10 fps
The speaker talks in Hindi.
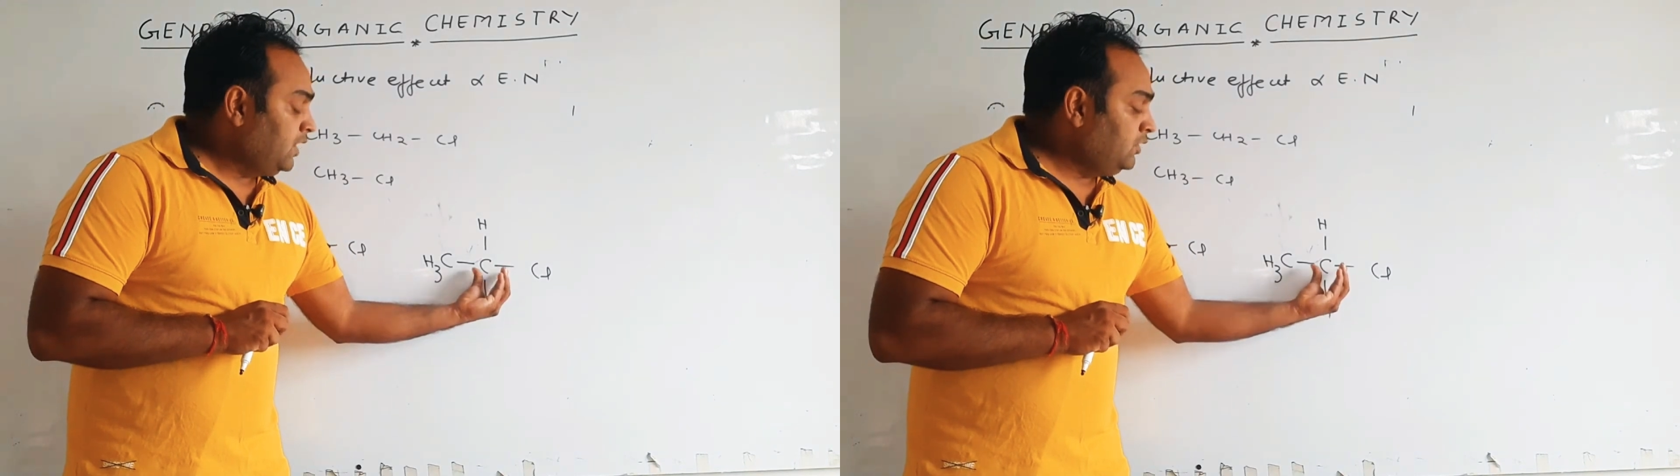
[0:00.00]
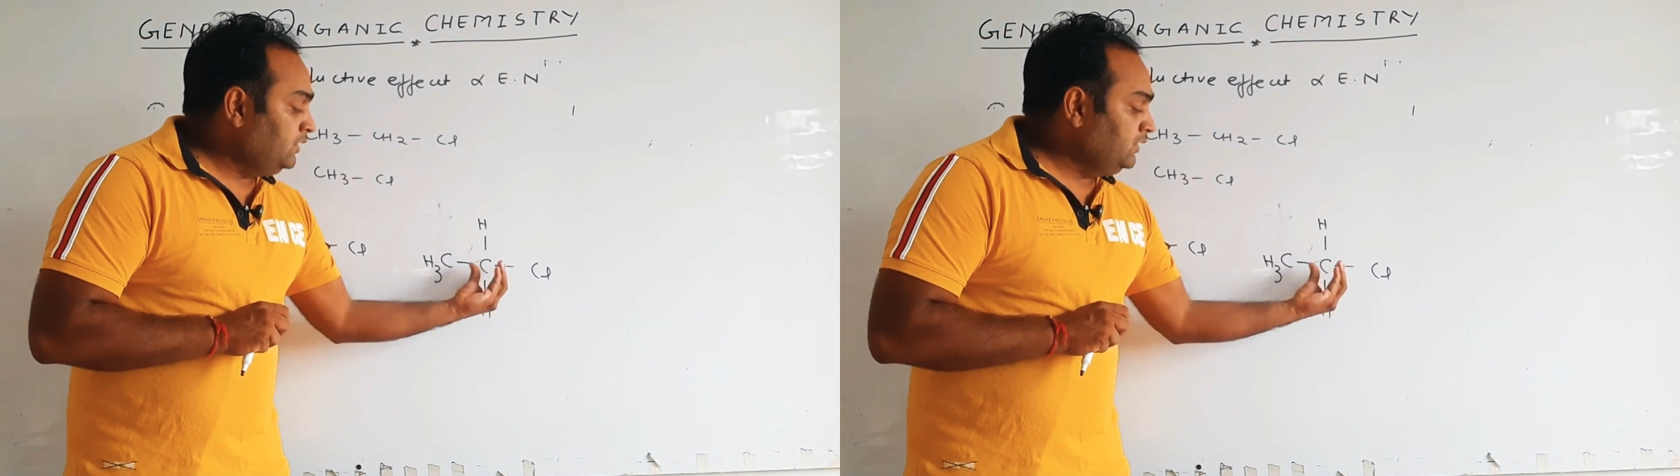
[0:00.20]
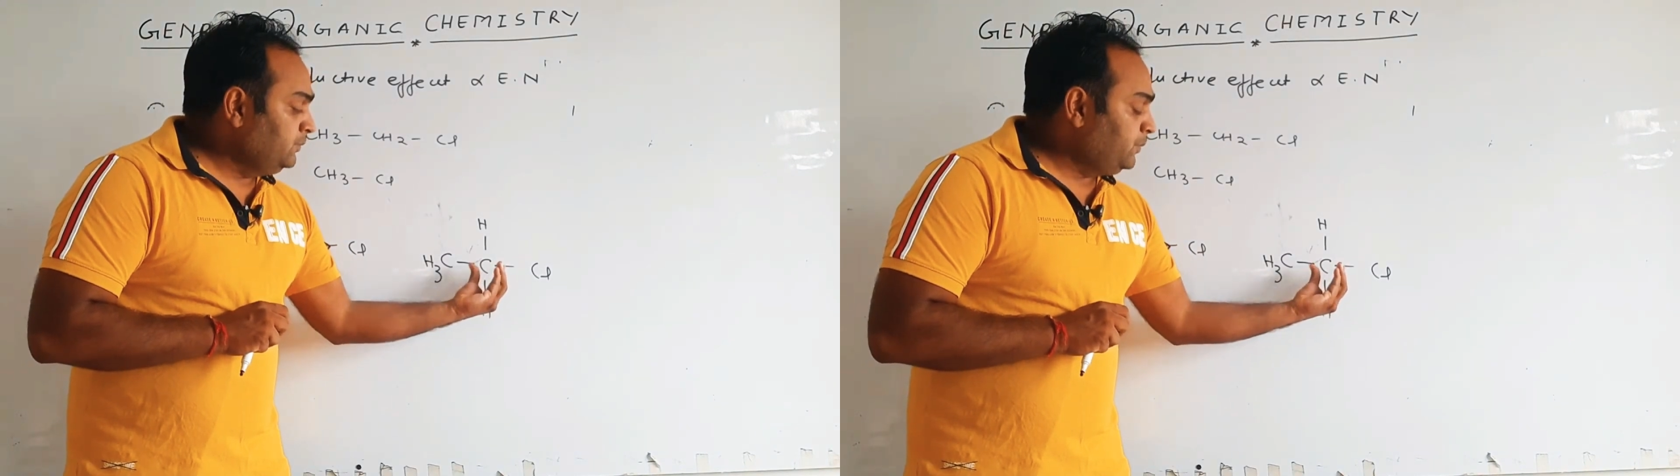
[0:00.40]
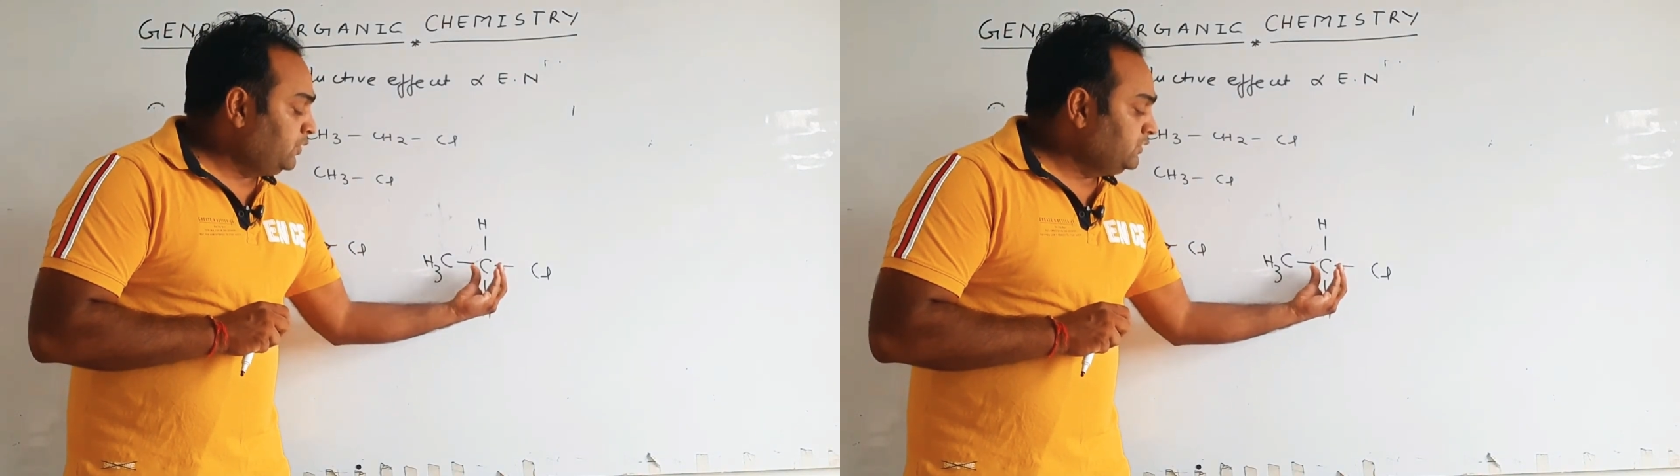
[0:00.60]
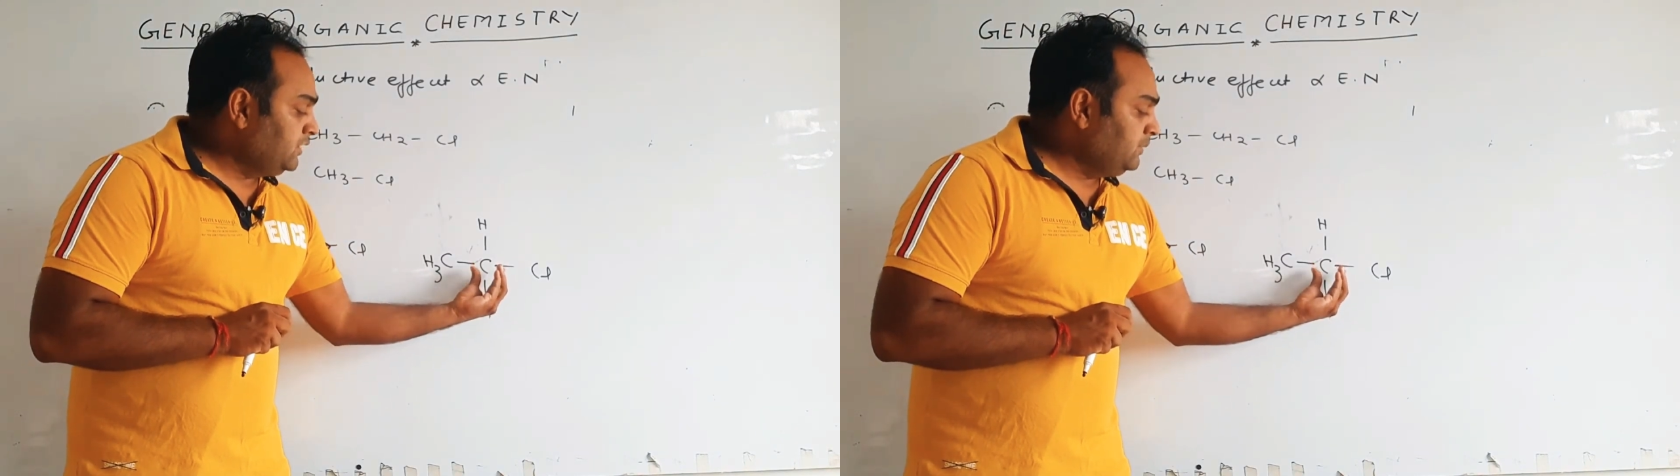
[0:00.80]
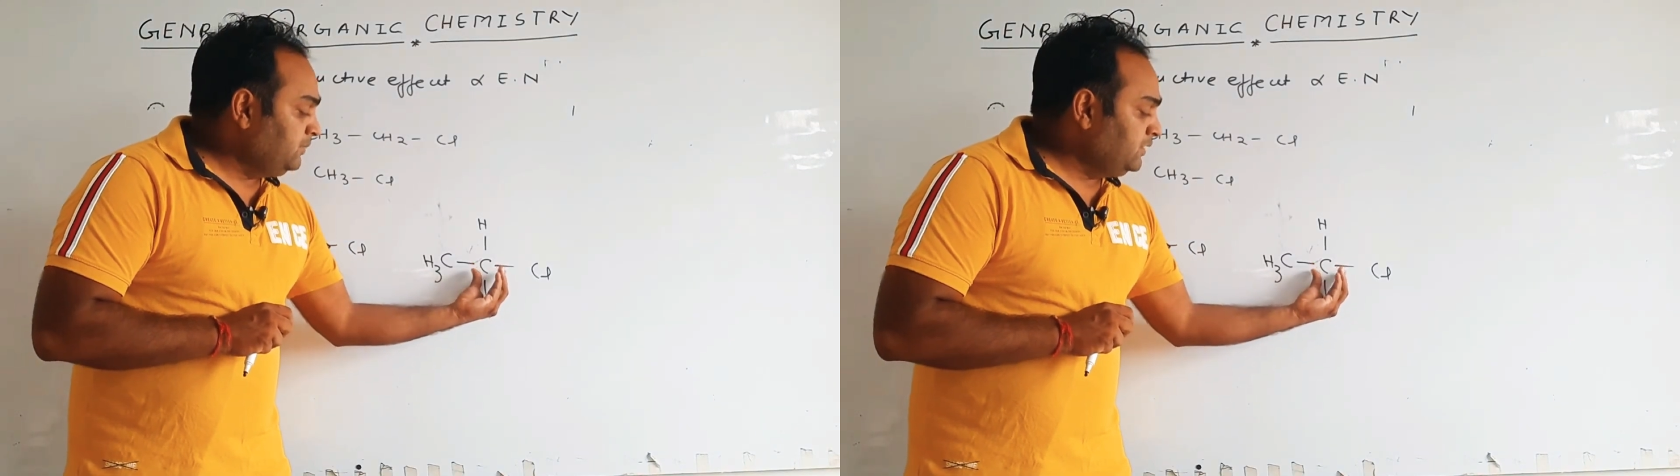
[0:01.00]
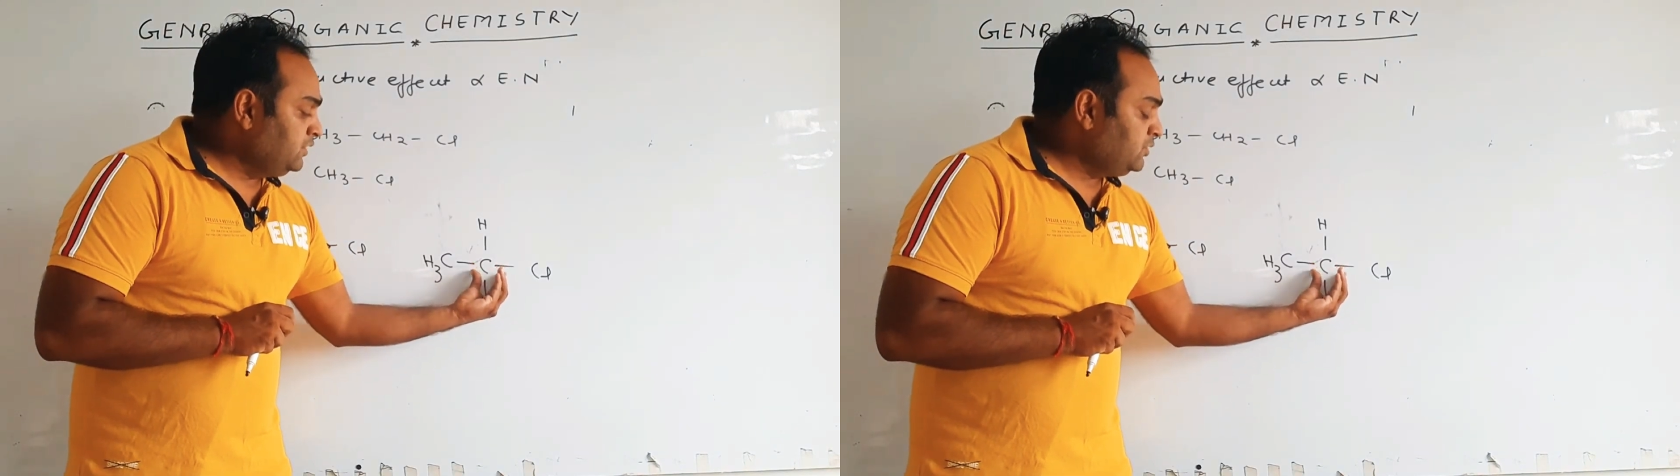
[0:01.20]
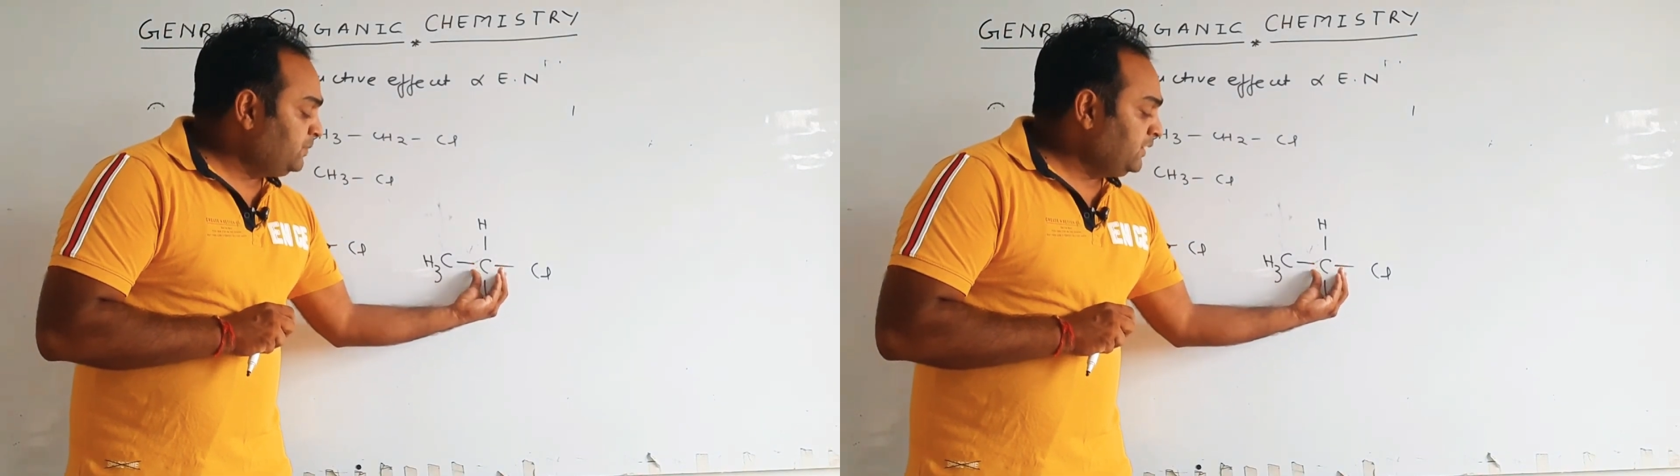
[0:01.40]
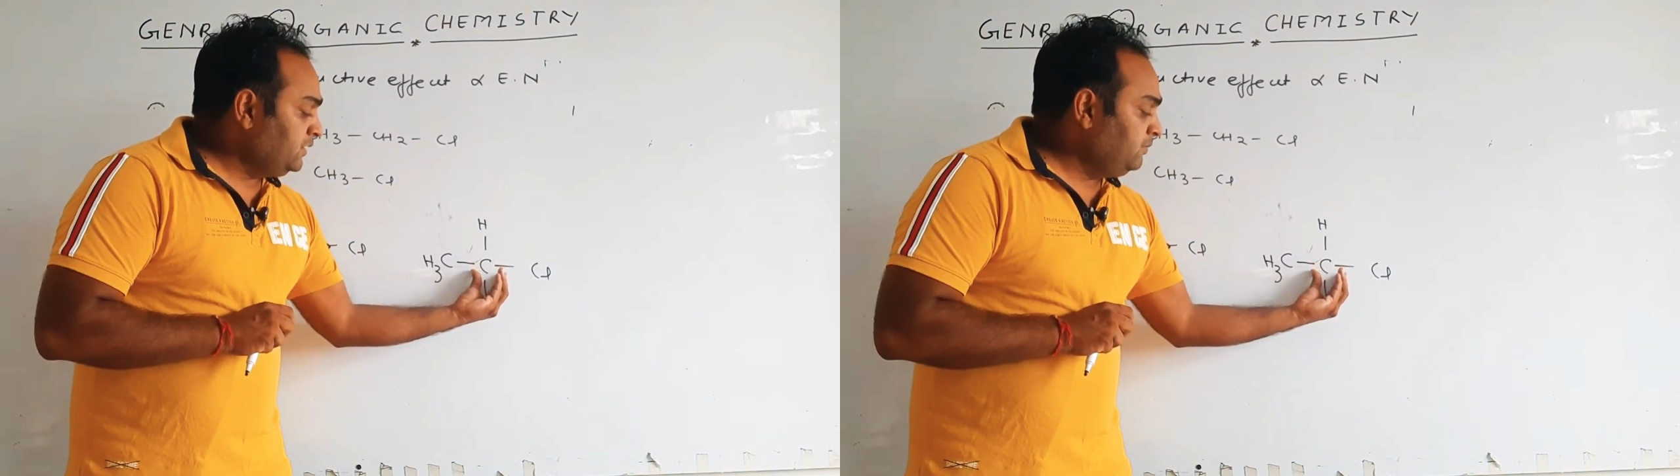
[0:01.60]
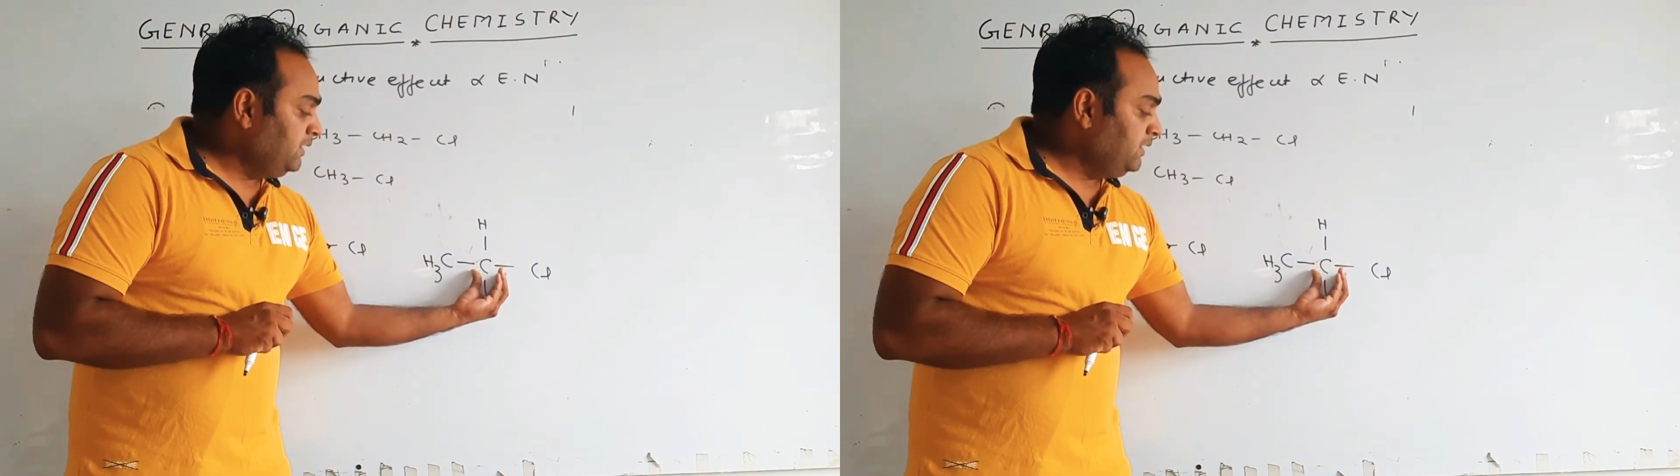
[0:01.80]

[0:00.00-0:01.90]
और इस पॉजिटिव के रिस्पेक्ट